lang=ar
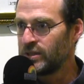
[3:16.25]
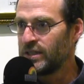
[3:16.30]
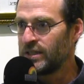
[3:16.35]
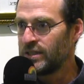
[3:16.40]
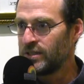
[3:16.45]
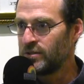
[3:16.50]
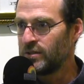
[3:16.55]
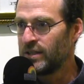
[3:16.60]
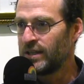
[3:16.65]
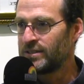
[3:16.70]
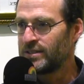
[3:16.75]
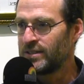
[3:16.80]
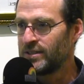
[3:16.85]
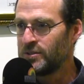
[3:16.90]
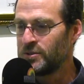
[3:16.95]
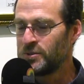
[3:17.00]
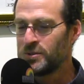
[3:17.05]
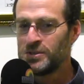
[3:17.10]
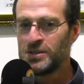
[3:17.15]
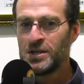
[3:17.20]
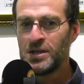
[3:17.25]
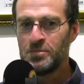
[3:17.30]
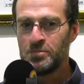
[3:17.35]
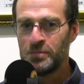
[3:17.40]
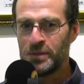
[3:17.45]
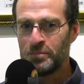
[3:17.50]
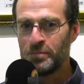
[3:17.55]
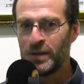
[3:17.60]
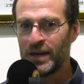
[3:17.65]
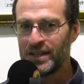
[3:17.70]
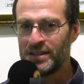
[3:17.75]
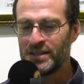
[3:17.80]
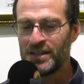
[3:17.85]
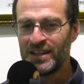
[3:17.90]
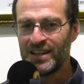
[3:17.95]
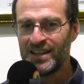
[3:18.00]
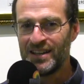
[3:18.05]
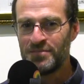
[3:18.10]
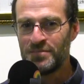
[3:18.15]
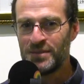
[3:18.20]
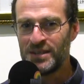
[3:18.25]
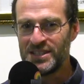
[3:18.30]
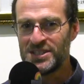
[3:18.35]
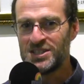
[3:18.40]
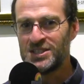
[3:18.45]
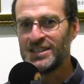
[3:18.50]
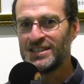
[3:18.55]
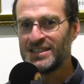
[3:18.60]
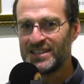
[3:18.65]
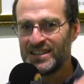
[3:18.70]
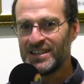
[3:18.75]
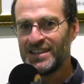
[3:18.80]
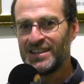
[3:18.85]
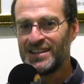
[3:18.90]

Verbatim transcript: الهلولات اليهود من بعد ملي جيت